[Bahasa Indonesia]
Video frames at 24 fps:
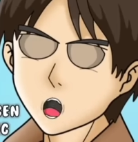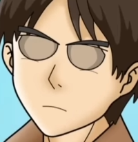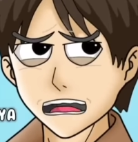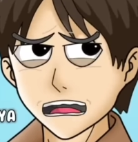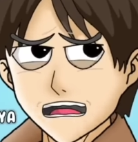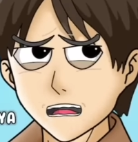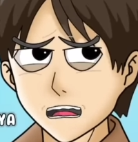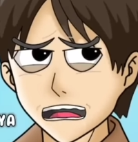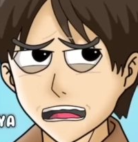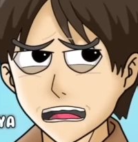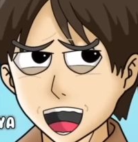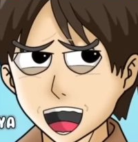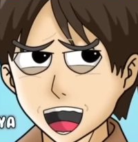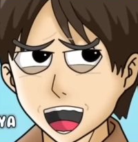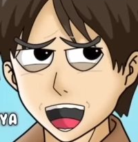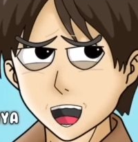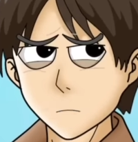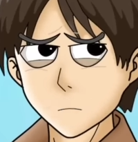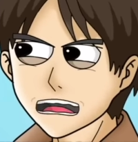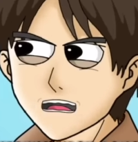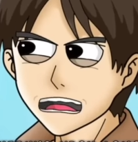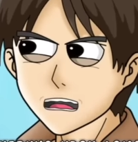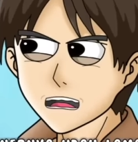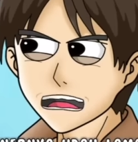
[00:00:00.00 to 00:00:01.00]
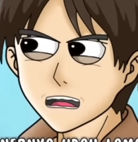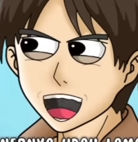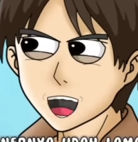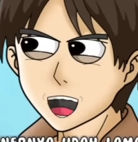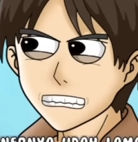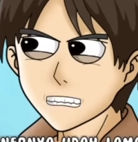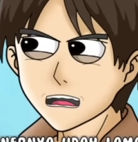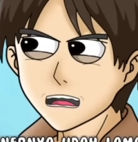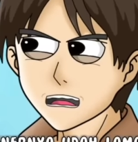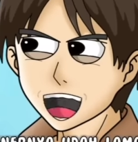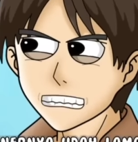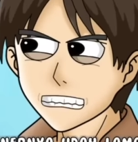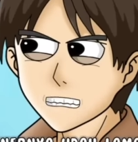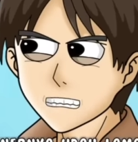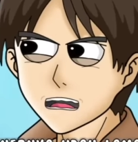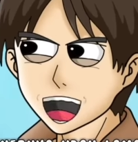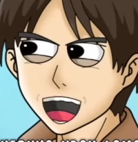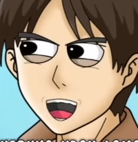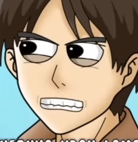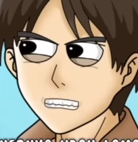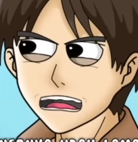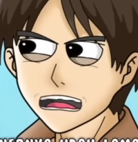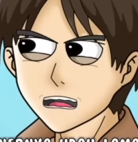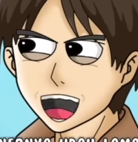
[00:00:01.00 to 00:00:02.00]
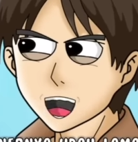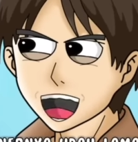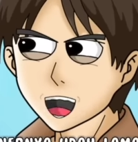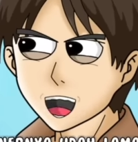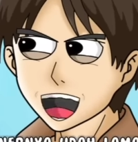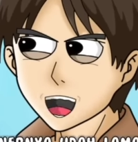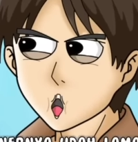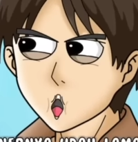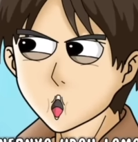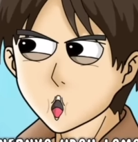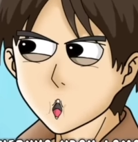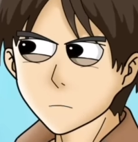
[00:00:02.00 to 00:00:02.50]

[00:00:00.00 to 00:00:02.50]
Sebenarnya, sebenarnya udah lama aku cinta sama kamu.